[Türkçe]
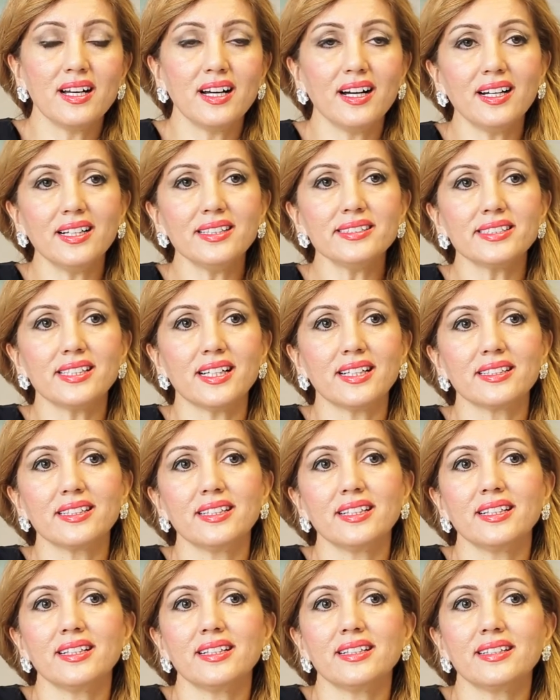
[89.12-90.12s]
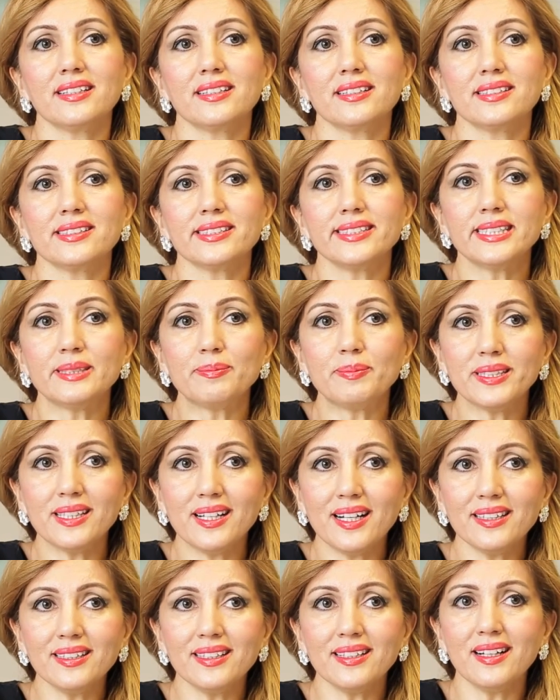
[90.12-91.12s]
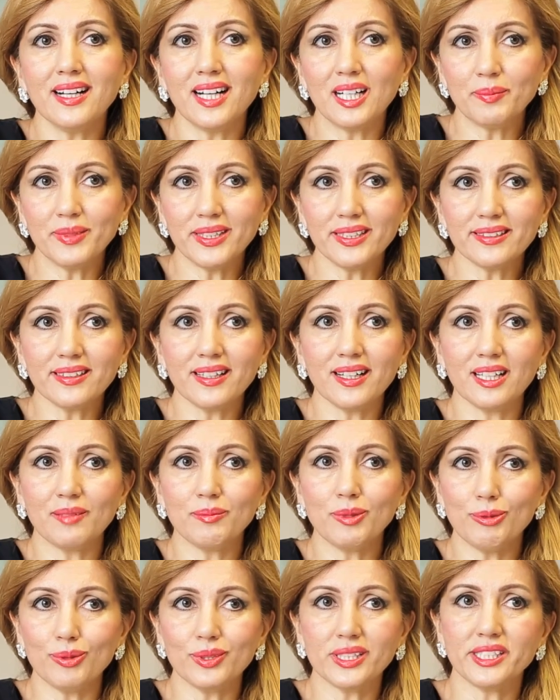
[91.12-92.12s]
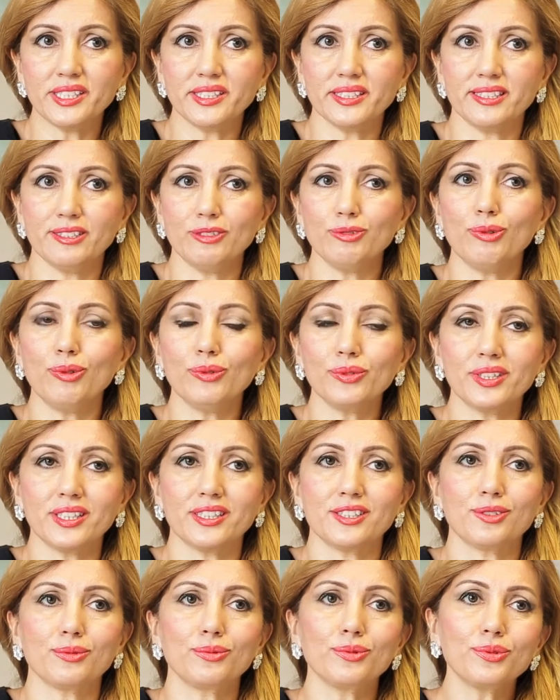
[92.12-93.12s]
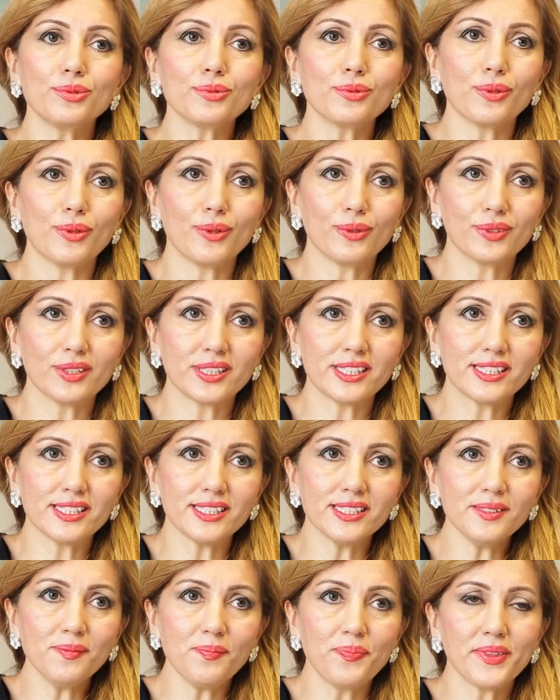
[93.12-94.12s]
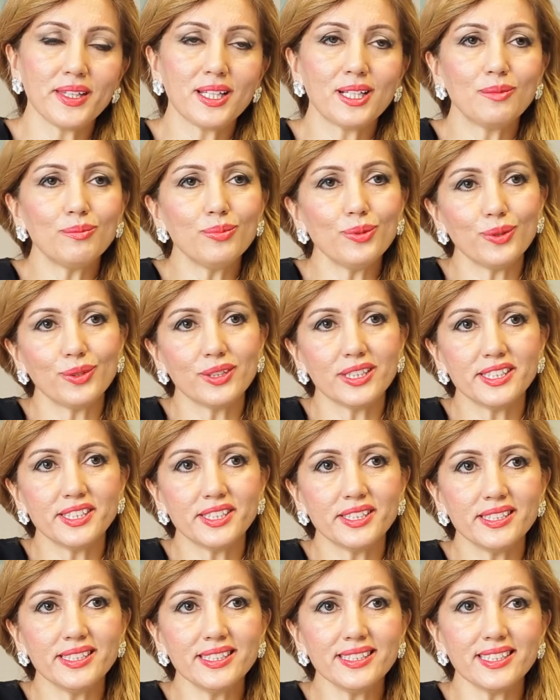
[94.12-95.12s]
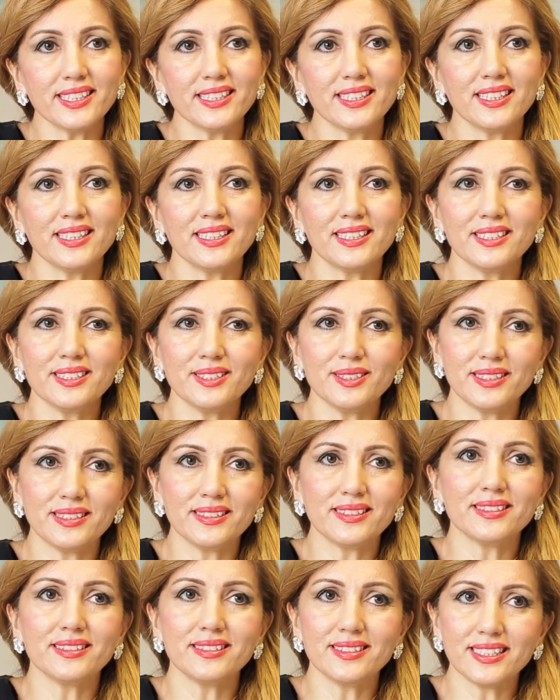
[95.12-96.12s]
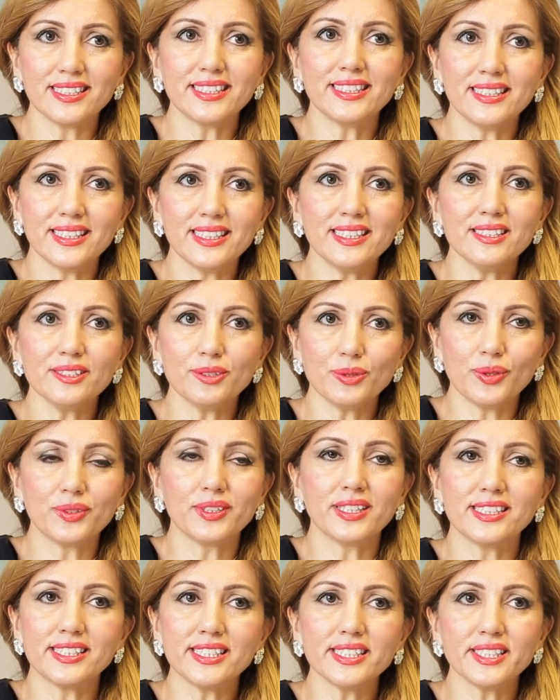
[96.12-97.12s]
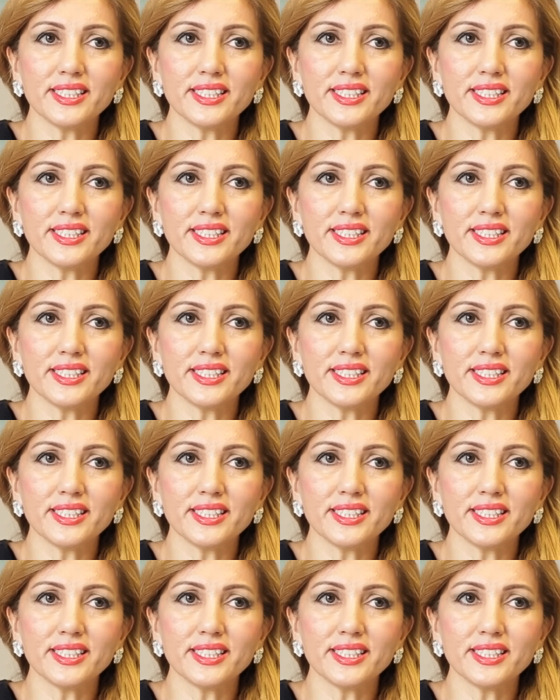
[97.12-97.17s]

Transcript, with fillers: Ancak e, spiralle hamile kalma olasılığı son derece düşük olduğu için bu olasılık e, da yine son derece